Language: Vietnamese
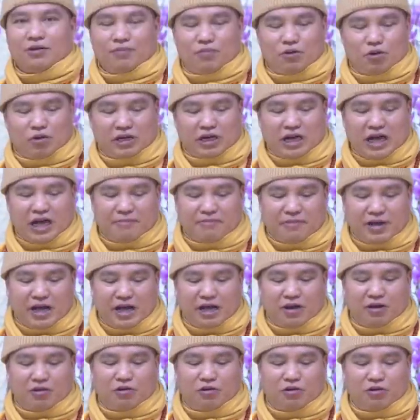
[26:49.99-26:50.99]
một khảm
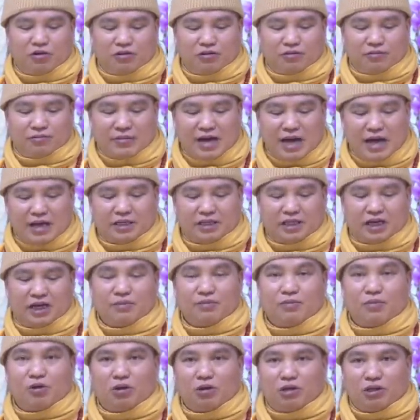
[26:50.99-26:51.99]
hai khôn ba
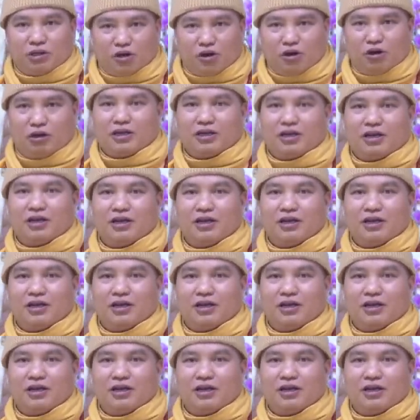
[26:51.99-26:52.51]
chấn bốn tốn